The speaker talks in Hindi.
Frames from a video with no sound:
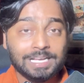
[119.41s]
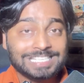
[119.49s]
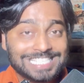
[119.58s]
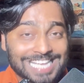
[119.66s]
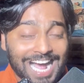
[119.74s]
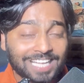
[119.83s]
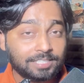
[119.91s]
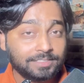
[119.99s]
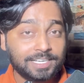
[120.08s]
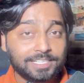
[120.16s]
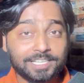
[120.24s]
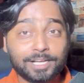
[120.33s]
सात
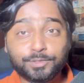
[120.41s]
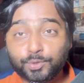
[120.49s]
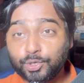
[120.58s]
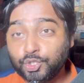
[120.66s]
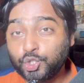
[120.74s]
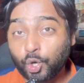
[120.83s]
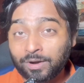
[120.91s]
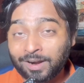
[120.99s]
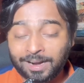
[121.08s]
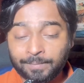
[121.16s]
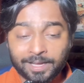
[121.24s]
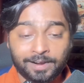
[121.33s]

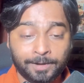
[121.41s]
रन